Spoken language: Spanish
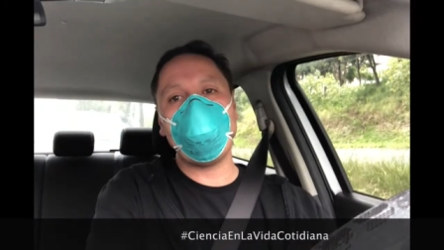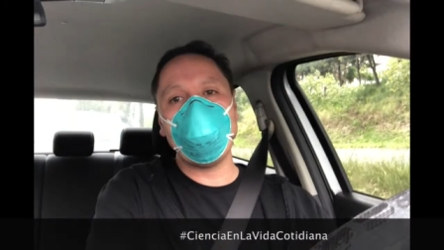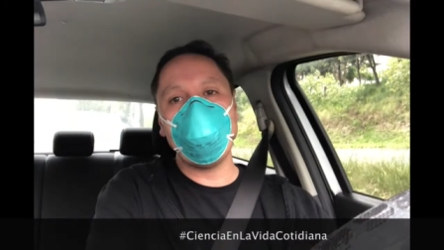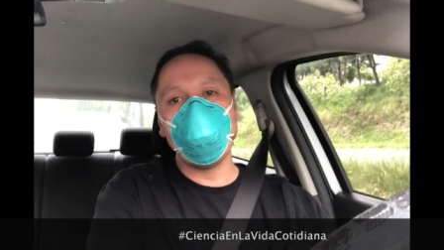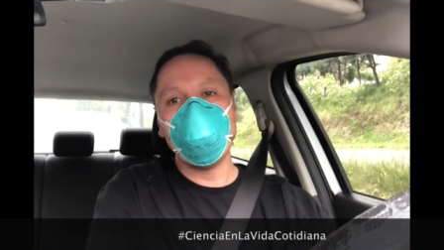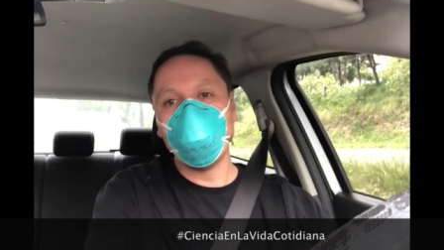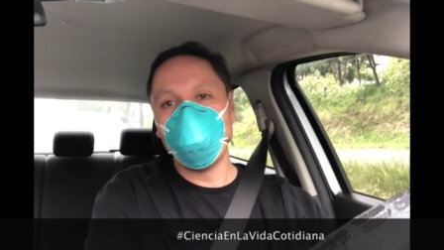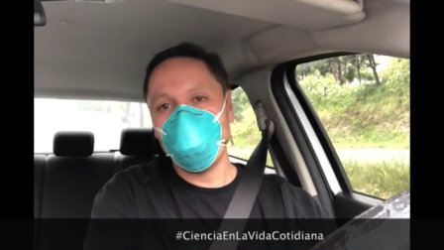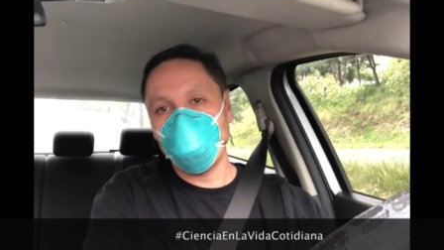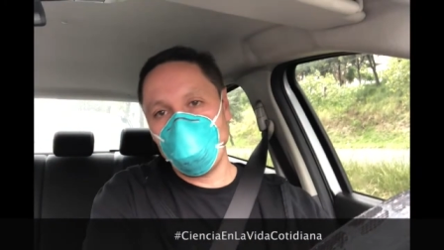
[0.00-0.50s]

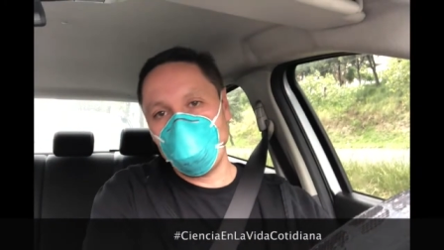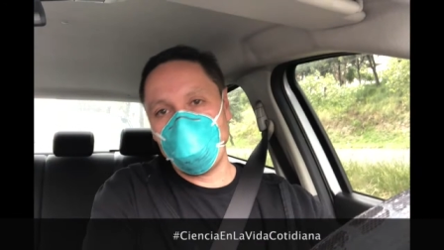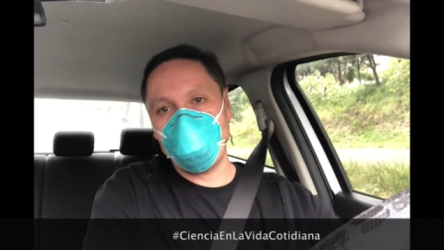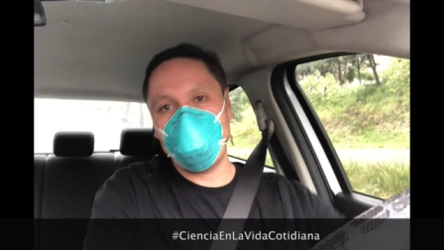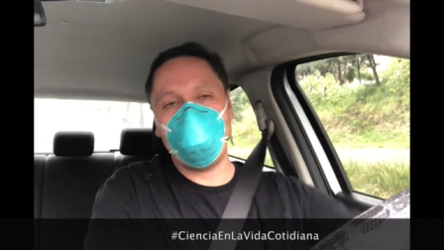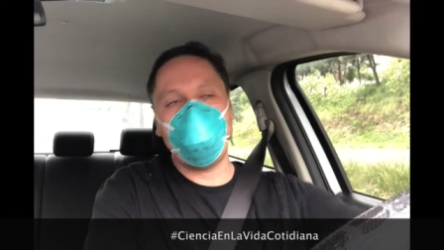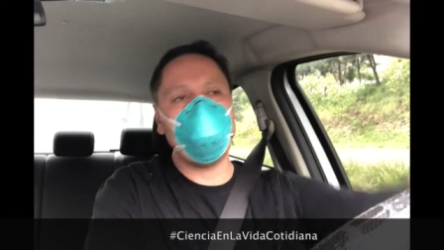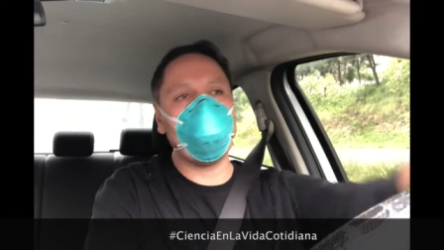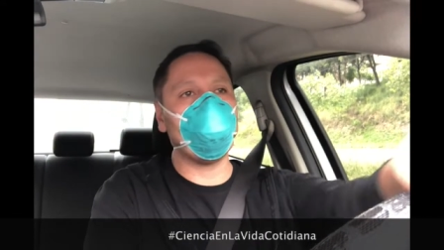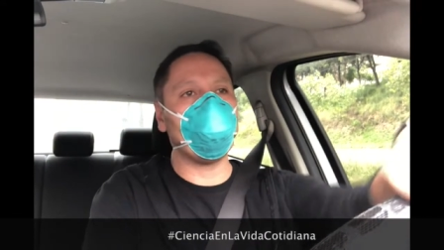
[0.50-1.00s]

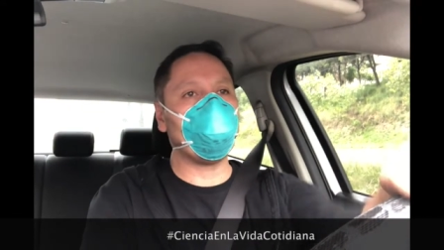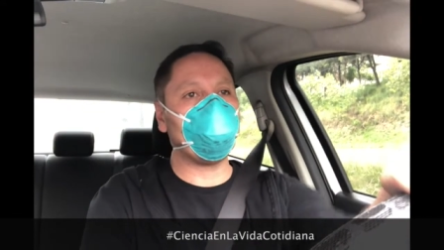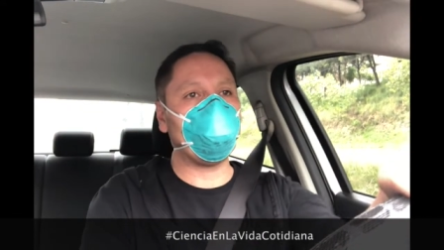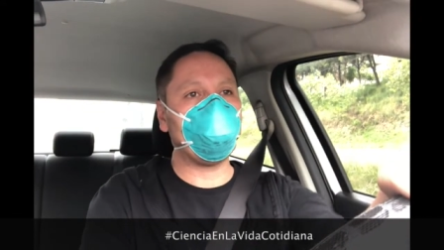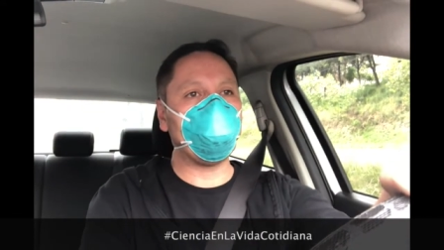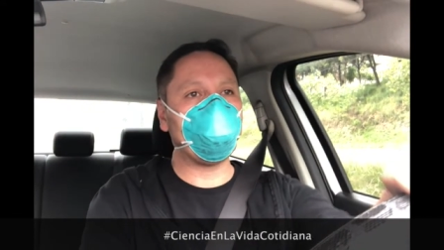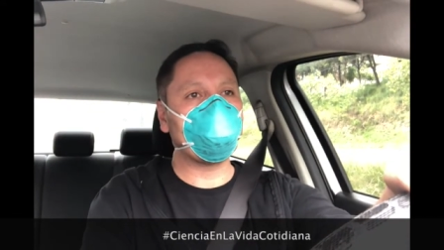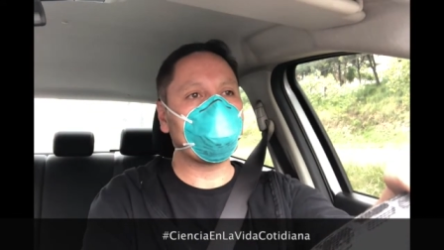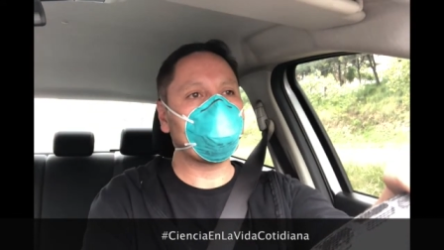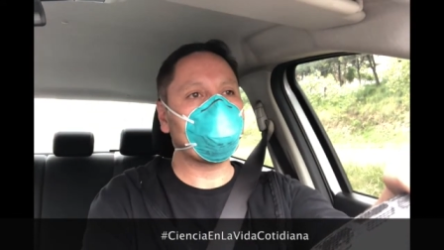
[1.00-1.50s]
inmunológico.
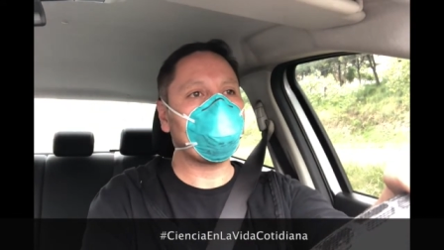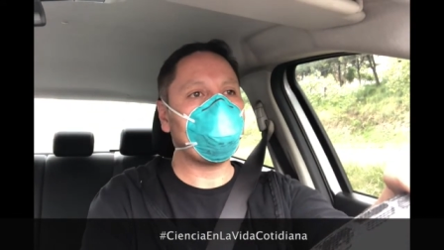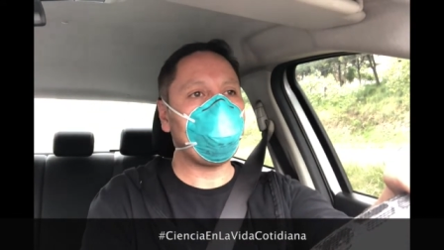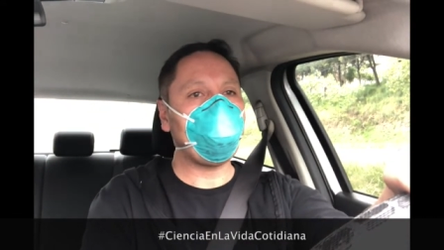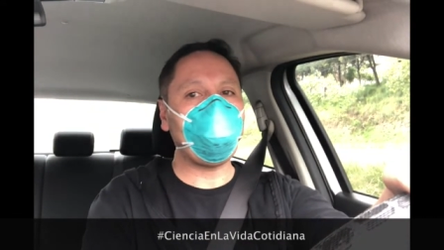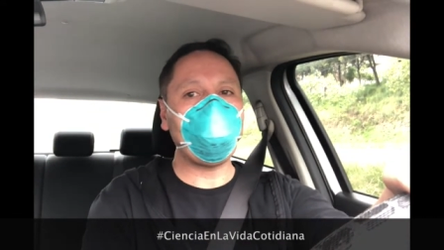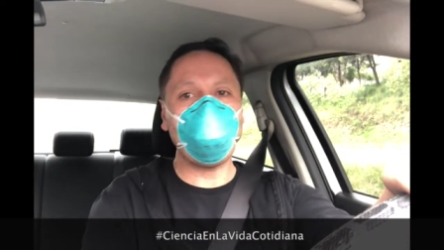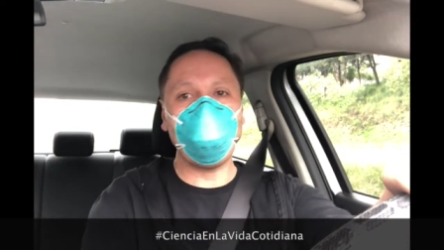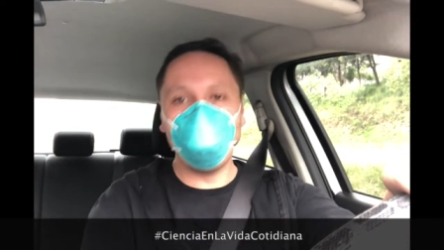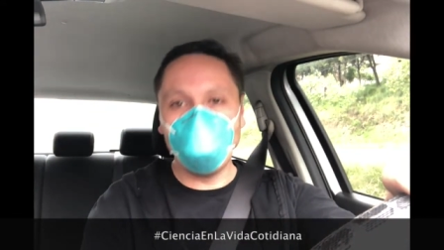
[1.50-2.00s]

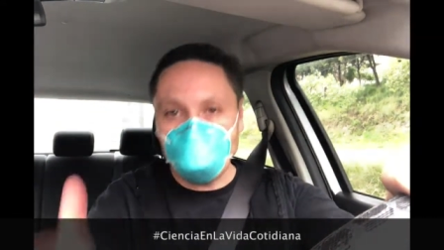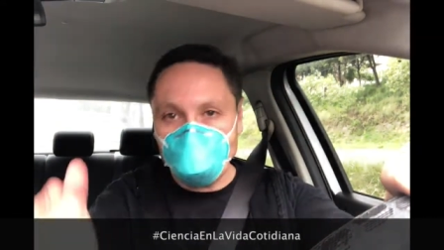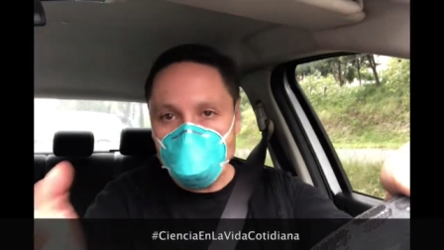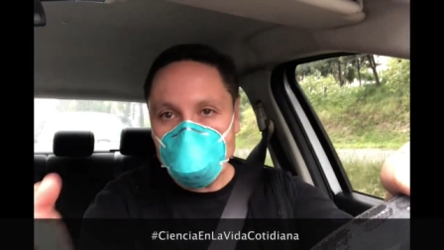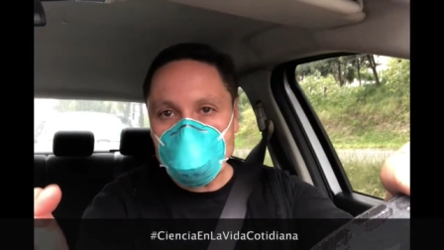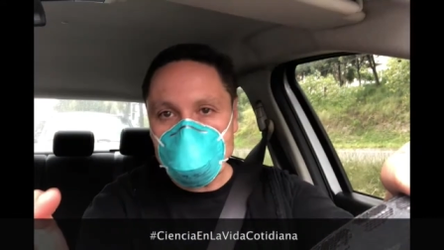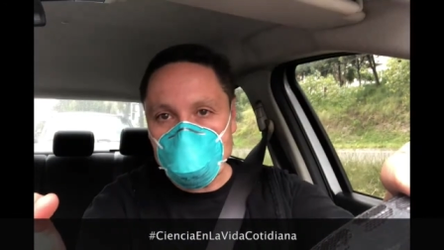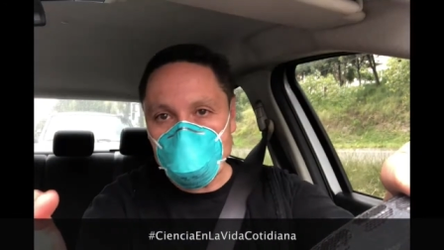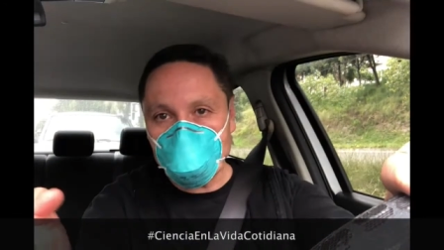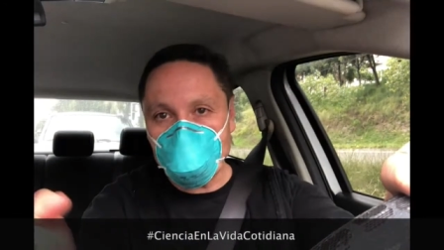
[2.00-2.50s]

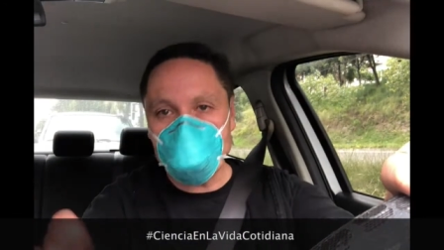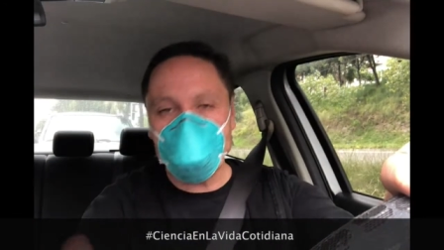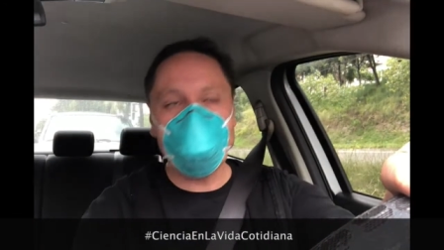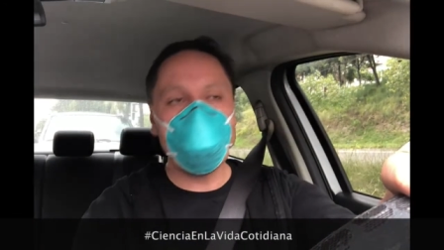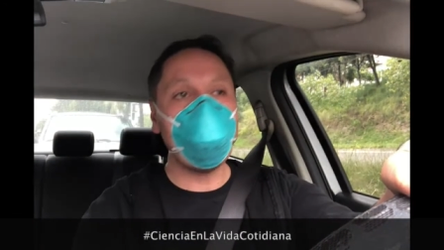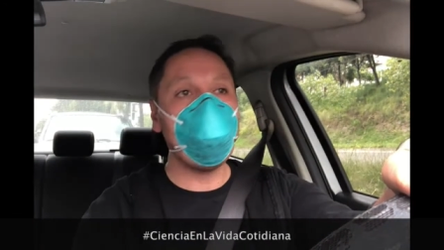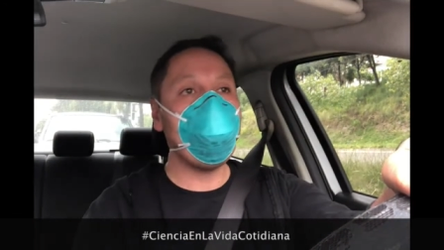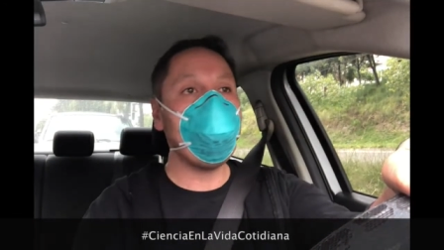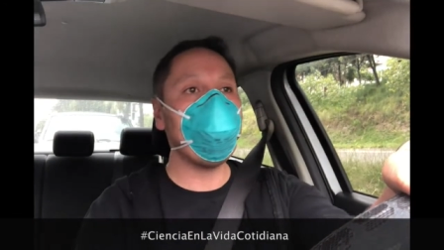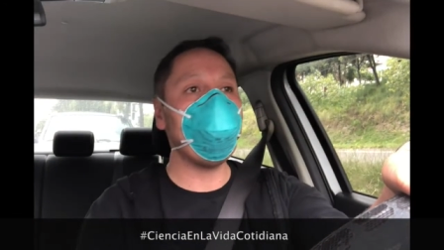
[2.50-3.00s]
Gracias por
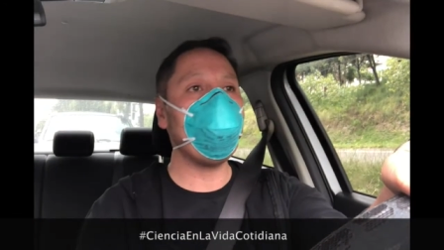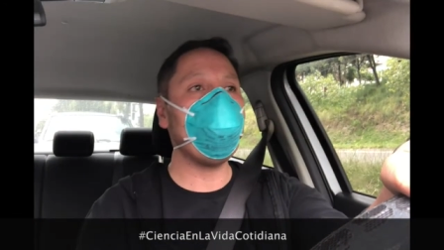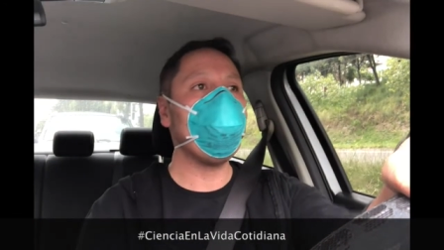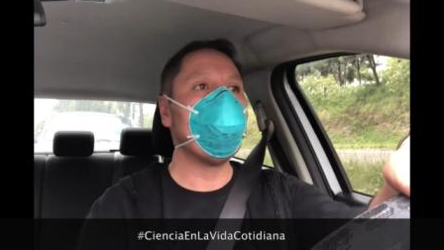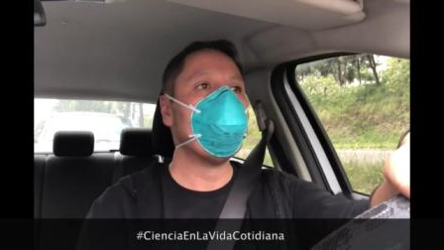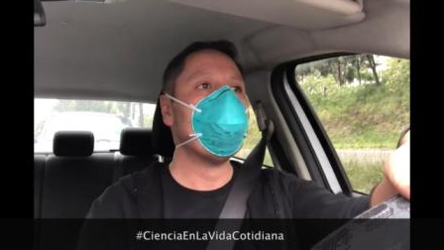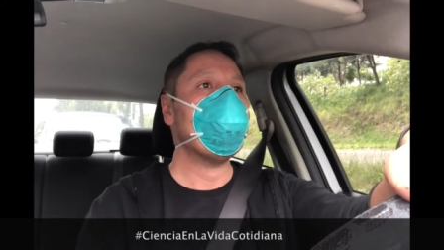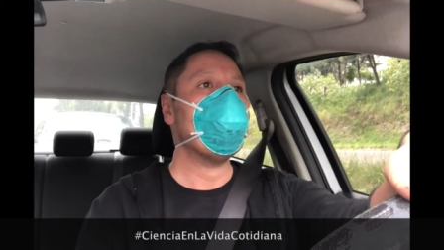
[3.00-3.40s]
seguirme.